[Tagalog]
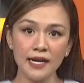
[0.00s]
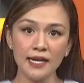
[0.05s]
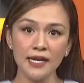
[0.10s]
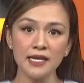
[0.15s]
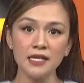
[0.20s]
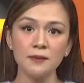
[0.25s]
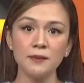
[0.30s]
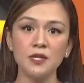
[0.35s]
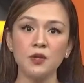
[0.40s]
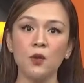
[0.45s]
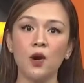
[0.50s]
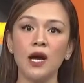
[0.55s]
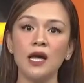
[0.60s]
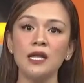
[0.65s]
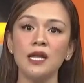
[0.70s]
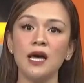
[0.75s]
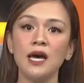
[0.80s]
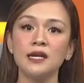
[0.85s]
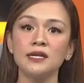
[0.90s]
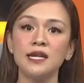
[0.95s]
Ang
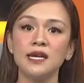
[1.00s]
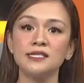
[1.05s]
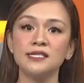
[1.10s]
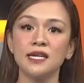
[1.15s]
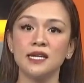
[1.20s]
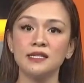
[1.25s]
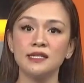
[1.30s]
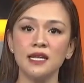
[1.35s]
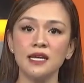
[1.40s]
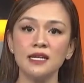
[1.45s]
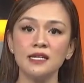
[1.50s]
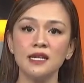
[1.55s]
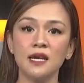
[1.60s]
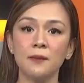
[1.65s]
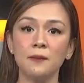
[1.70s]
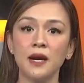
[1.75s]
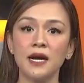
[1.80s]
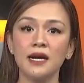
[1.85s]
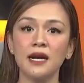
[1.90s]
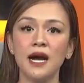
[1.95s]
individual ang nasaktan
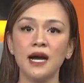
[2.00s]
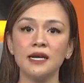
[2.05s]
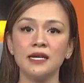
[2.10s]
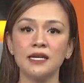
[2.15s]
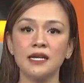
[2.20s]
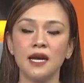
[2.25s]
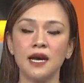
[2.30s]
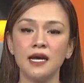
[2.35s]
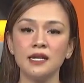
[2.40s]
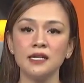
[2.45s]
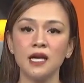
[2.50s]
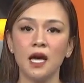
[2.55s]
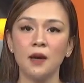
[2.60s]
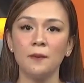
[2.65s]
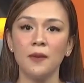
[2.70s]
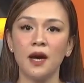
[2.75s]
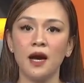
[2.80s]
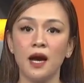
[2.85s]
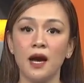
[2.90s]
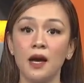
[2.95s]
ng magkagirian
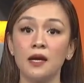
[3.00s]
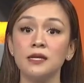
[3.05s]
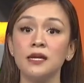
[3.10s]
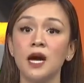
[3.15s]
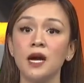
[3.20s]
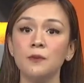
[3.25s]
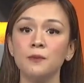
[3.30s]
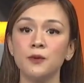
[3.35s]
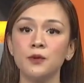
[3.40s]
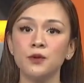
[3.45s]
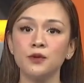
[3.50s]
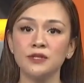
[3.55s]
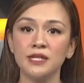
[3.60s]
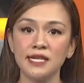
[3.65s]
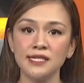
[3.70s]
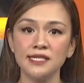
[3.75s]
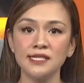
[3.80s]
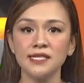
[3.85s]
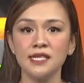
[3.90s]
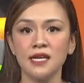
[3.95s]
ang mga
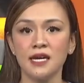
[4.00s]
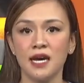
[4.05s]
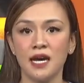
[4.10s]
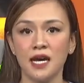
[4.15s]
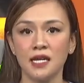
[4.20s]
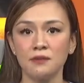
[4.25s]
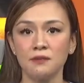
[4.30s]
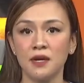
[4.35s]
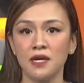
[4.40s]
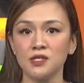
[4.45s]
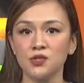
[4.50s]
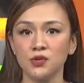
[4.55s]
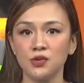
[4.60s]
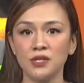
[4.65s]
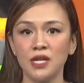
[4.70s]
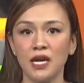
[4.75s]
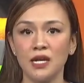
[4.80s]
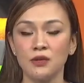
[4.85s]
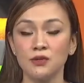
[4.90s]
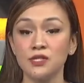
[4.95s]
nagprotesta at mga
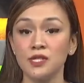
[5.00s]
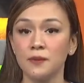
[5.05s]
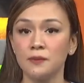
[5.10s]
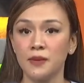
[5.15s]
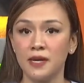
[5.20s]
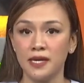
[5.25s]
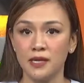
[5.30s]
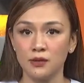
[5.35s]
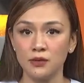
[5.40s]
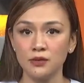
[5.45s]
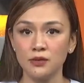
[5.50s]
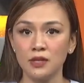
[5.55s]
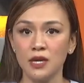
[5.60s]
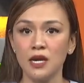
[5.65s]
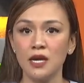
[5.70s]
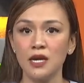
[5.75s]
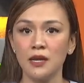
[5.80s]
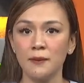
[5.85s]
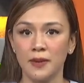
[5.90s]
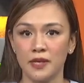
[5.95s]
sundalo sa Beirut,
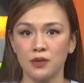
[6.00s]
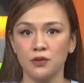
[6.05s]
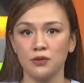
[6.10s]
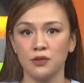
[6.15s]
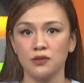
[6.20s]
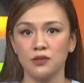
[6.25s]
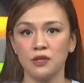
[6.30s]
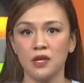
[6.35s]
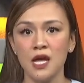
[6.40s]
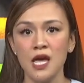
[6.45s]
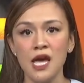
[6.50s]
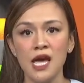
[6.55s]
Lebanon.